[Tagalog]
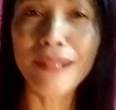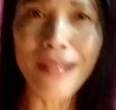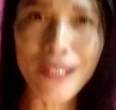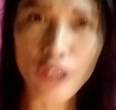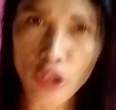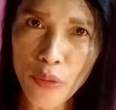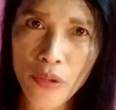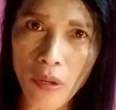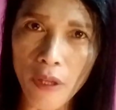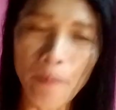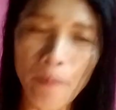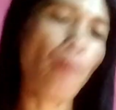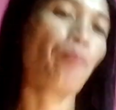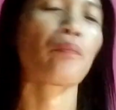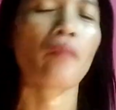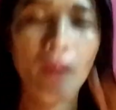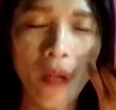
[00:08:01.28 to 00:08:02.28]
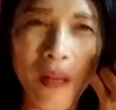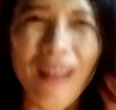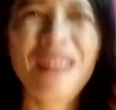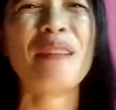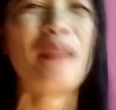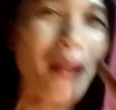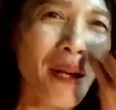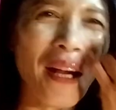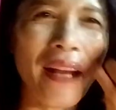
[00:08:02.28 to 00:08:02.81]
Delicioso. Oh.
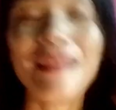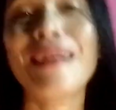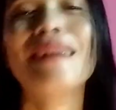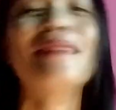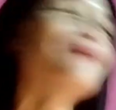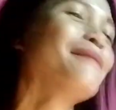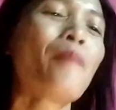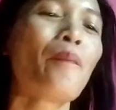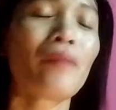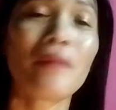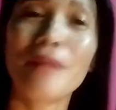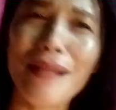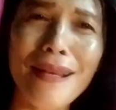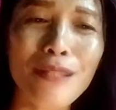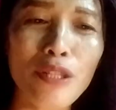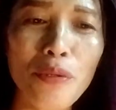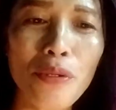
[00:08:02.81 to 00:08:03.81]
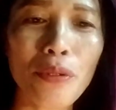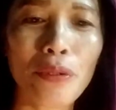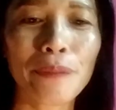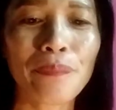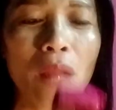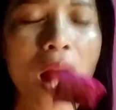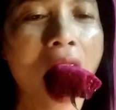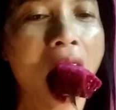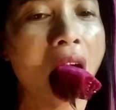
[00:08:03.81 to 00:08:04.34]
Ayan. Delicioso.
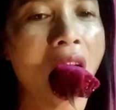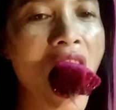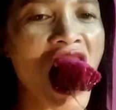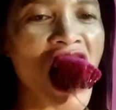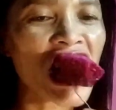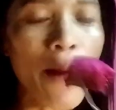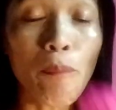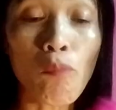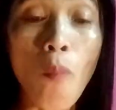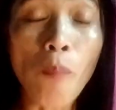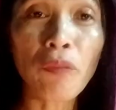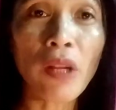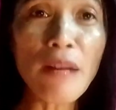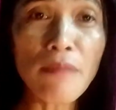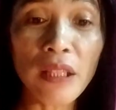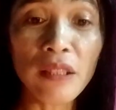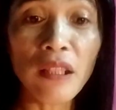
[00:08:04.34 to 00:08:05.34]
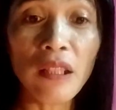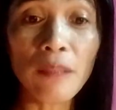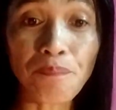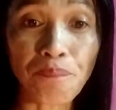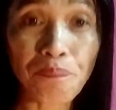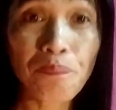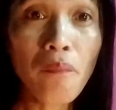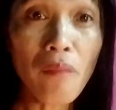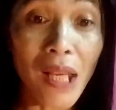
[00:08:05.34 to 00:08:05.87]
Oh. Mm. Come and
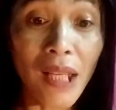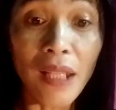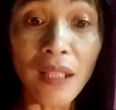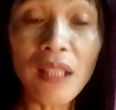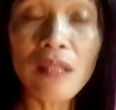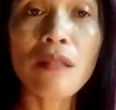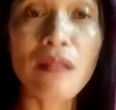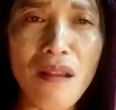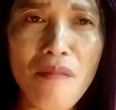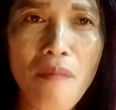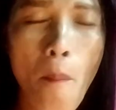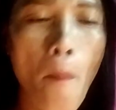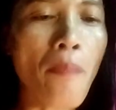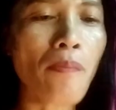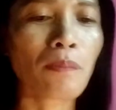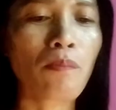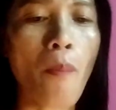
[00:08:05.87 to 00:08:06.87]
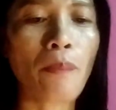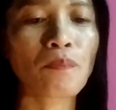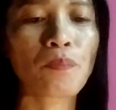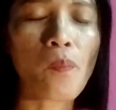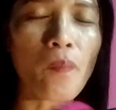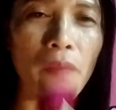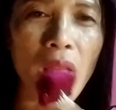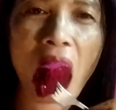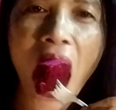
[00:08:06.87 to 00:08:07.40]
eat some.
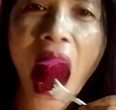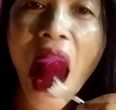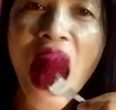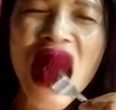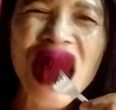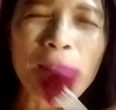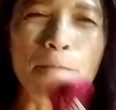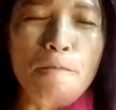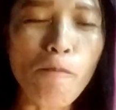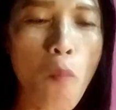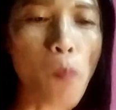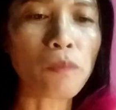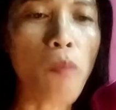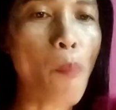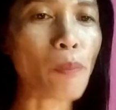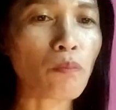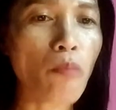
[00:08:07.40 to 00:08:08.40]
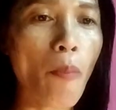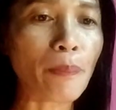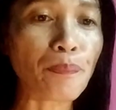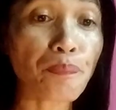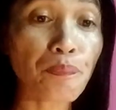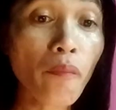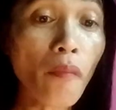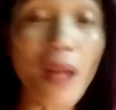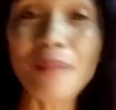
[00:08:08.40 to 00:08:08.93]
Mm.
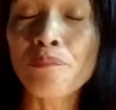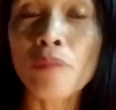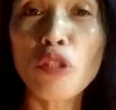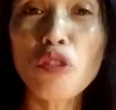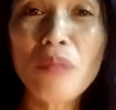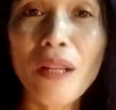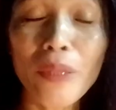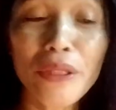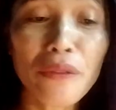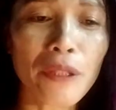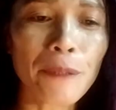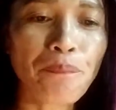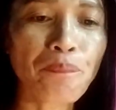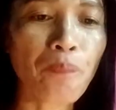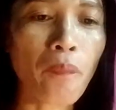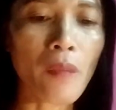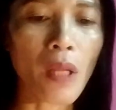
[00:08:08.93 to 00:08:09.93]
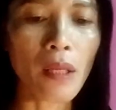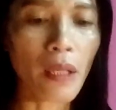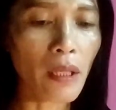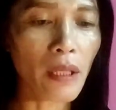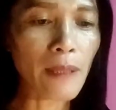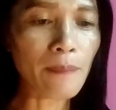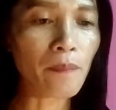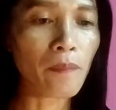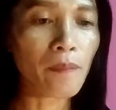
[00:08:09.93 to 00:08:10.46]
Yun yung mga wonder.
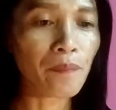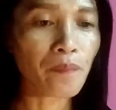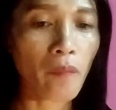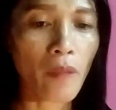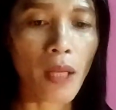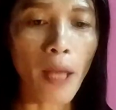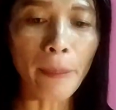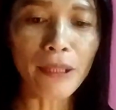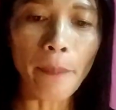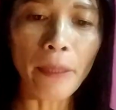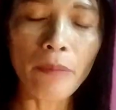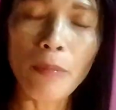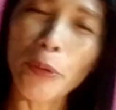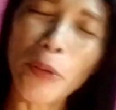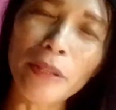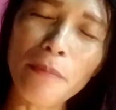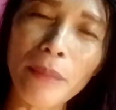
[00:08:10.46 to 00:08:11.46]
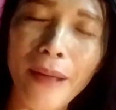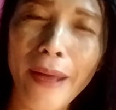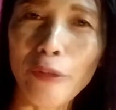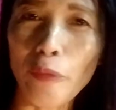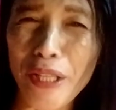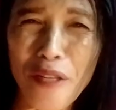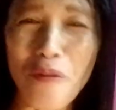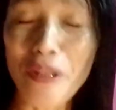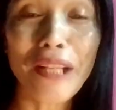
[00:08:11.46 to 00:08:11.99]
Ah, uh, kapag naparami po yung ating pagkain
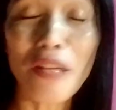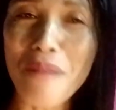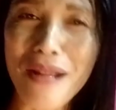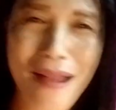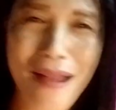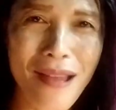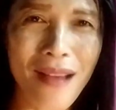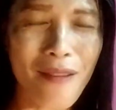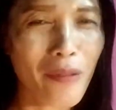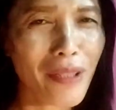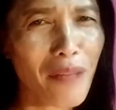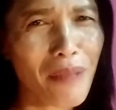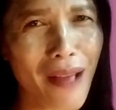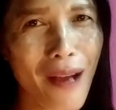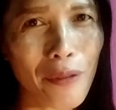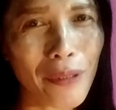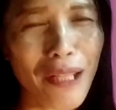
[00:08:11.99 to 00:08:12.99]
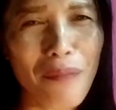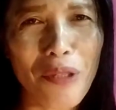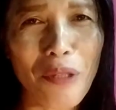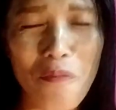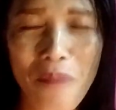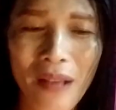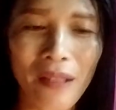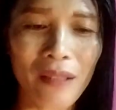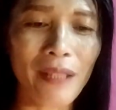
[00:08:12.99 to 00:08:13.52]
to, kaya huwag na kayong mag-ala. Huwag na kayong matakot. Alam niyo
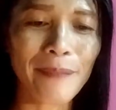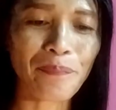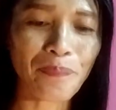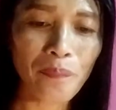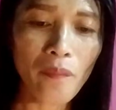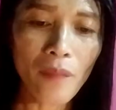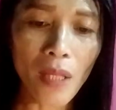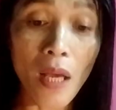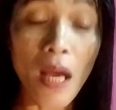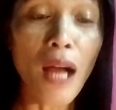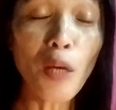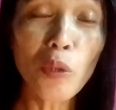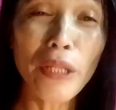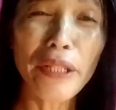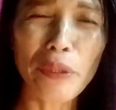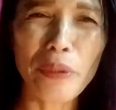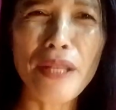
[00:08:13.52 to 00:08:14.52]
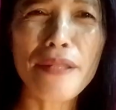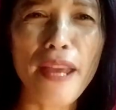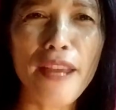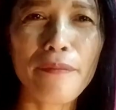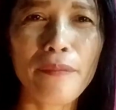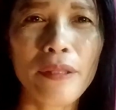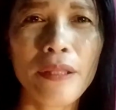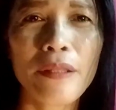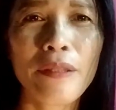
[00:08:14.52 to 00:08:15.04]
kung bakit ha. Ang kulay nito, the
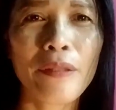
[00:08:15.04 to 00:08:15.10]
same.